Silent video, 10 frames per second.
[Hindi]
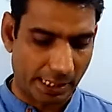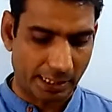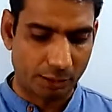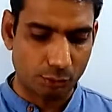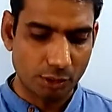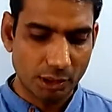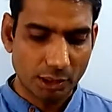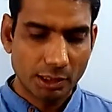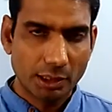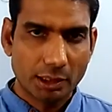चाह रहा हूं
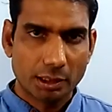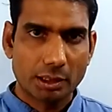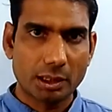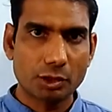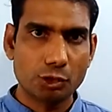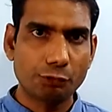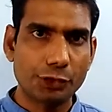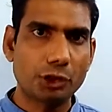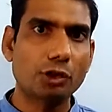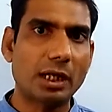कि जो
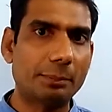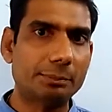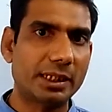वीडियो आप